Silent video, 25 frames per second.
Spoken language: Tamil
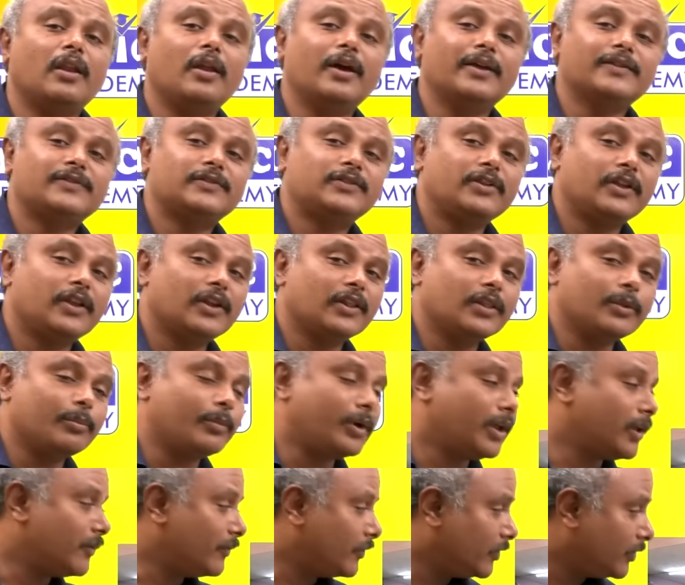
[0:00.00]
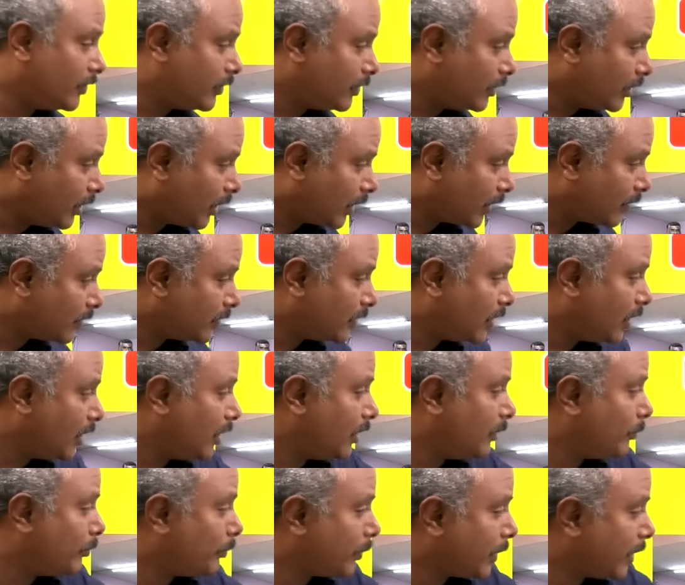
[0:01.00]
லாஸ்ட் இயர் இந்த மாதிரி வந்து நடத்தி
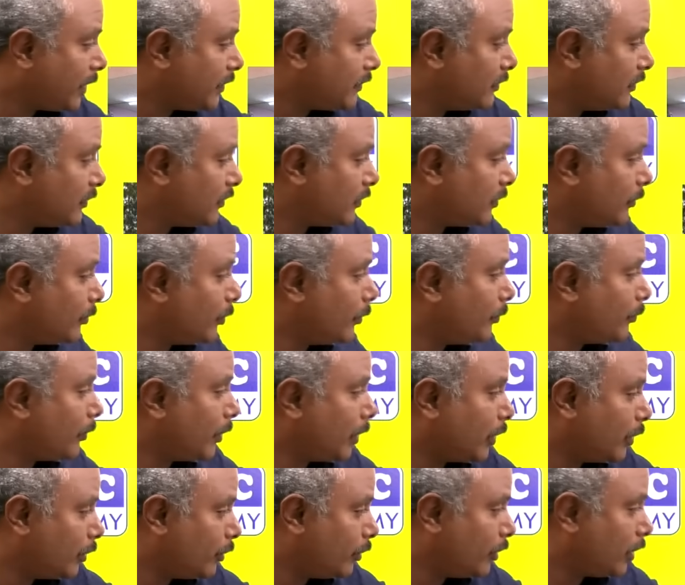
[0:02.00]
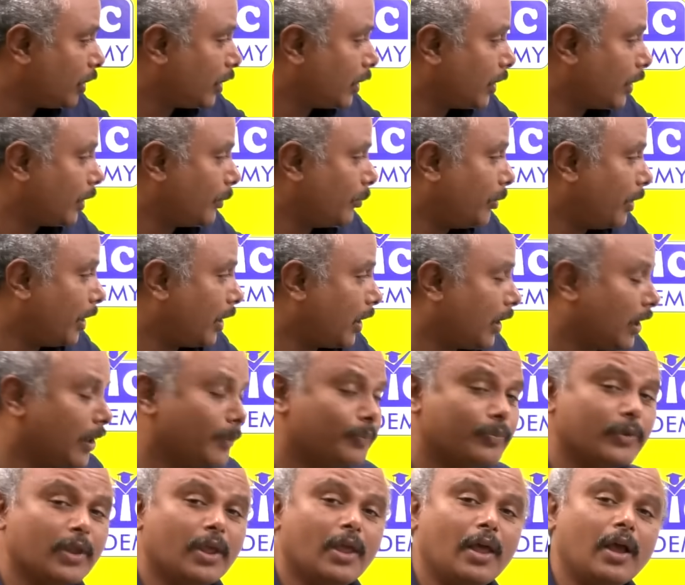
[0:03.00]
ப்ரைஸ் டிஸ்ட்ரிபியூட் பண்ணதையும் நீங்கள் இங்கே
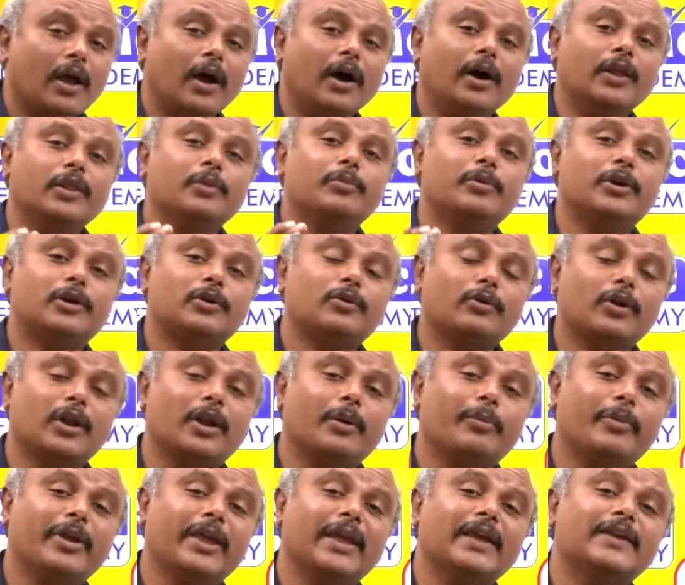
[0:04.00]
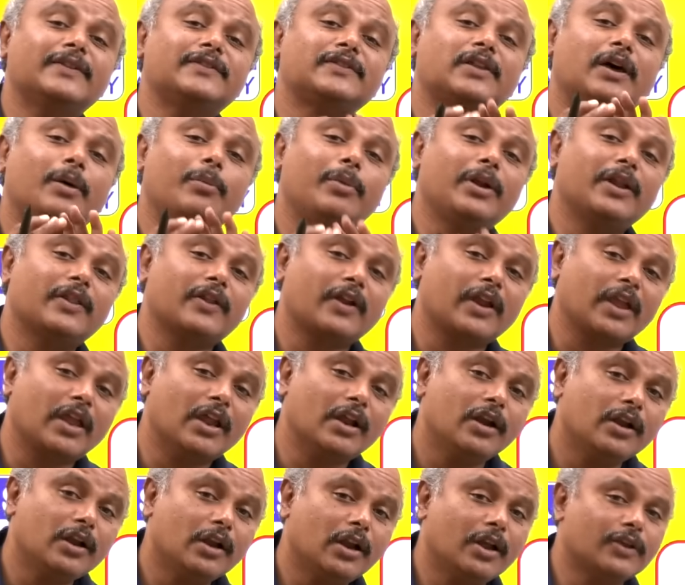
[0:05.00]
பார்க்கலாம் அது மட்டும் இல்லாமல் எக்ஸாம் எழுதுகிற
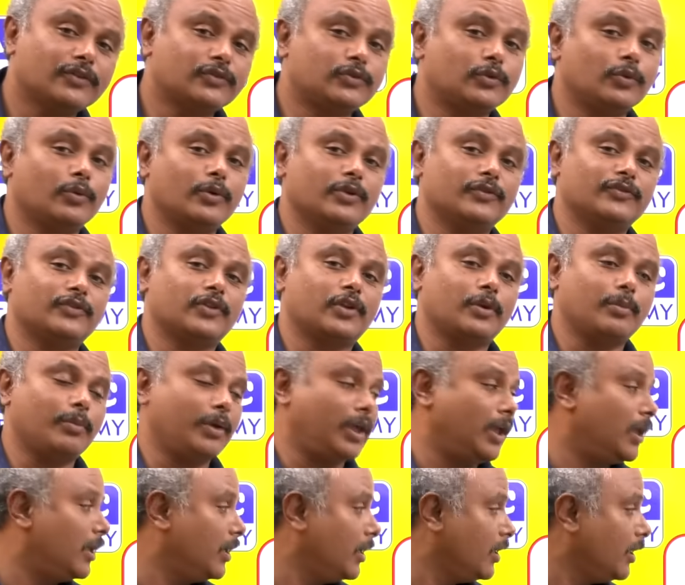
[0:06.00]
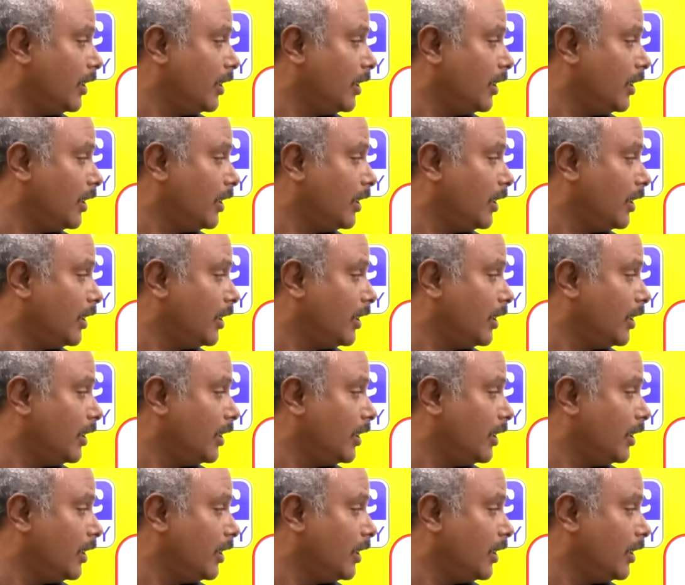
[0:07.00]
எல்லா ஸ்டூடெண்ட்ஸ்க்குமே